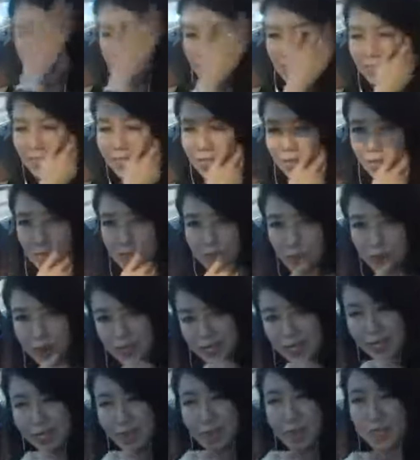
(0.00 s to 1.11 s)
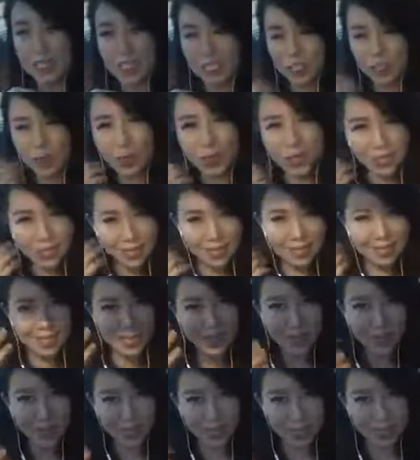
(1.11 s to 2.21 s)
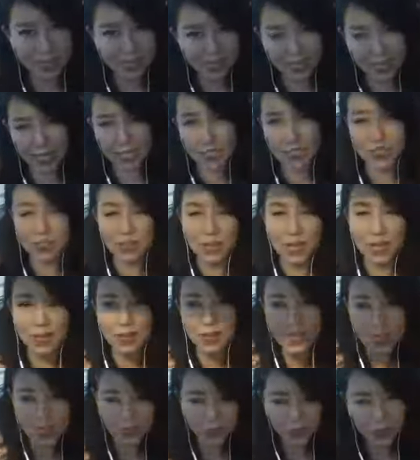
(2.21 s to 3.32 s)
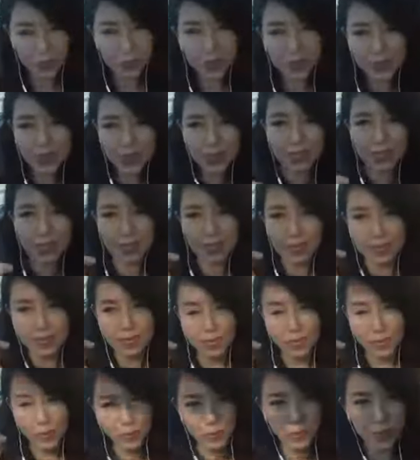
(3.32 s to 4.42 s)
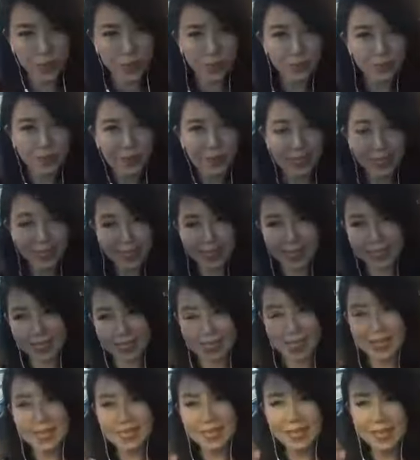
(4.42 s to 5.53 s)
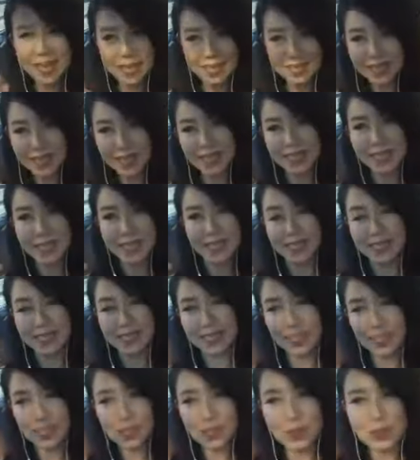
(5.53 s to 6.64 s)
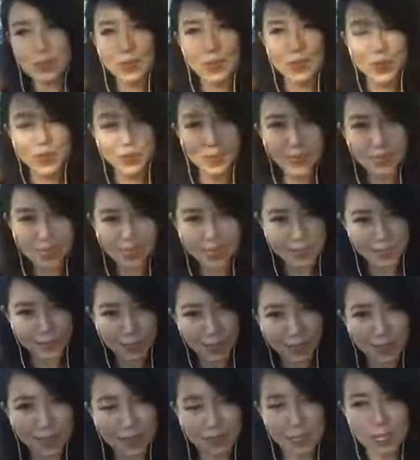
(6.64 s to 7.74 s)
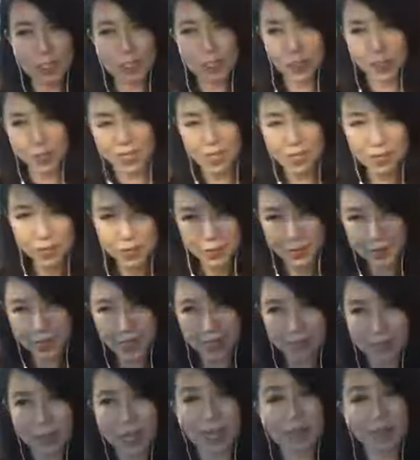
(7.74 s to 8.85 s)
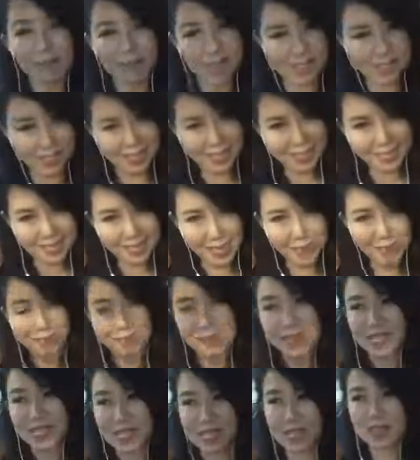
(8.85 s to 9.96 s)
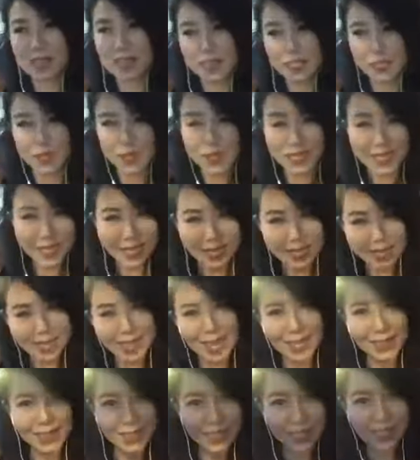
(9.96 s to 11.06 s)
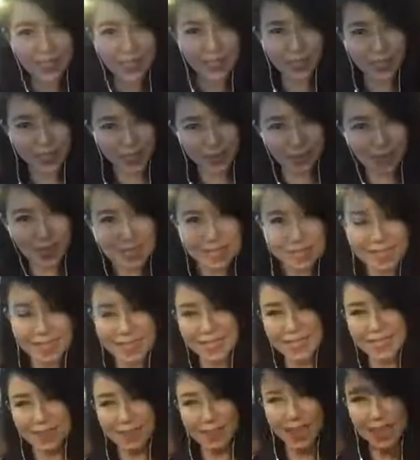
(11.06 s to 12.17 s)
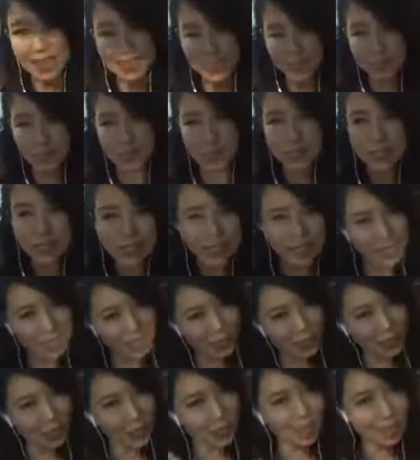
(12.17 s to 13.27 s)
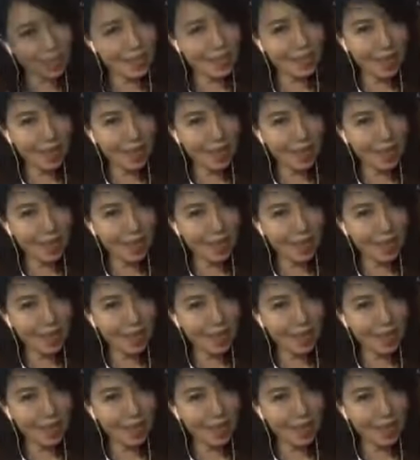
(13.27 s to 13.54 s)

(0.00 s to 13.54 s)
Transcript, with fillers: 这些我都是经过很深入的去研究，然后很用心的去做那一些，让大家。能够从我的直播里面学到东西，不要浪费时间，然后以最简单的方式教大家，所以这些都要思